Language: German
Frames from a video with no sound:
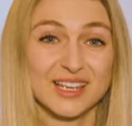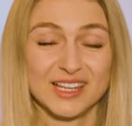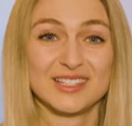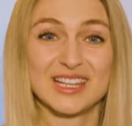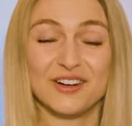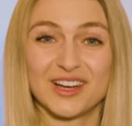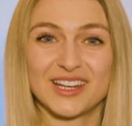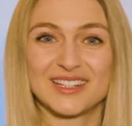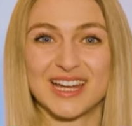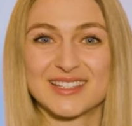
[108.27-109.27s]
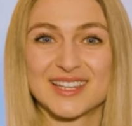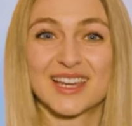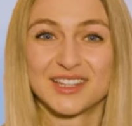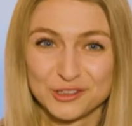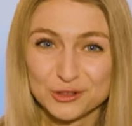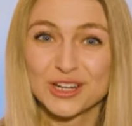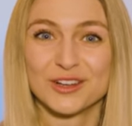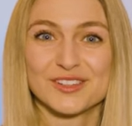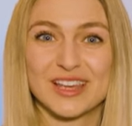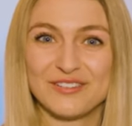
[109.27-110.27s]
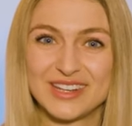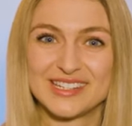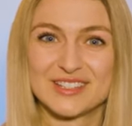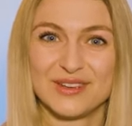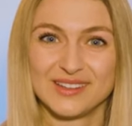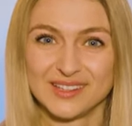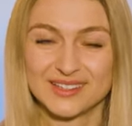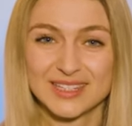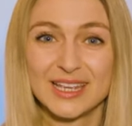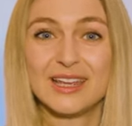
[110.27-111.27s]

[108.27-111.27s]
Ist ja auch eine Tatsache, die durchaus erwähnenswert ist.